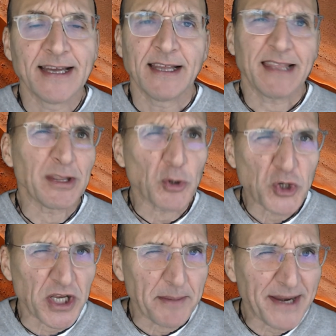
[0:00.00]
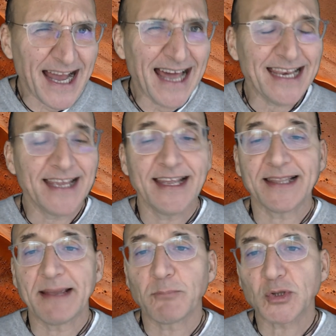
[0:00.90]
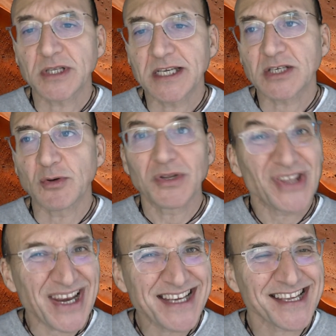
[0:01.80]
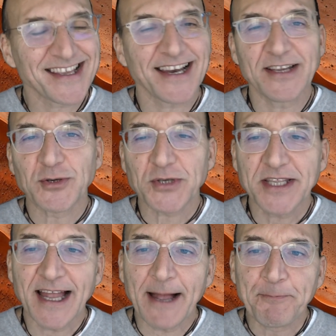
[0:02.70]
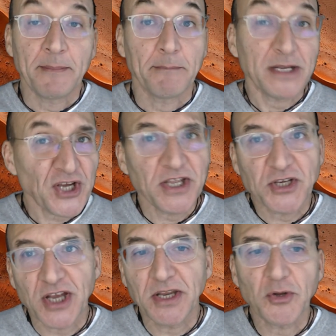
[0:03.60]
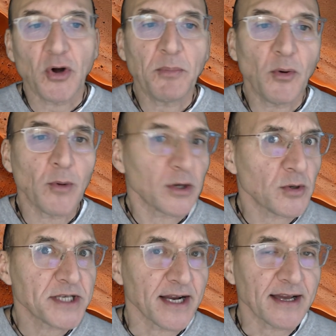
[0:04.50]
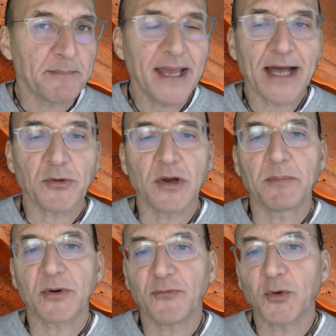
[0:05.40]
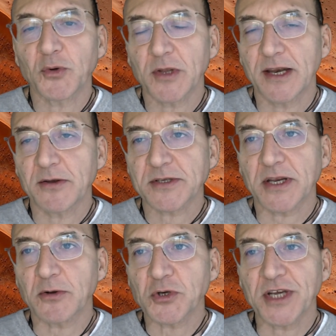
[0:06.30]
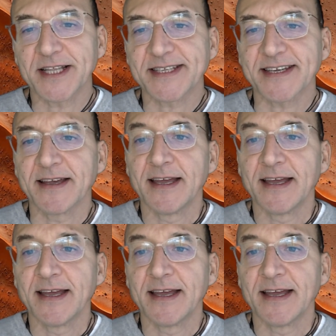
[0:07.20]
tanto cerebrale e al tempo stesso intrisa di religiosità, ma già dieci anni dopo qualcosa era cambiato nel profondo delle nostre coscienze.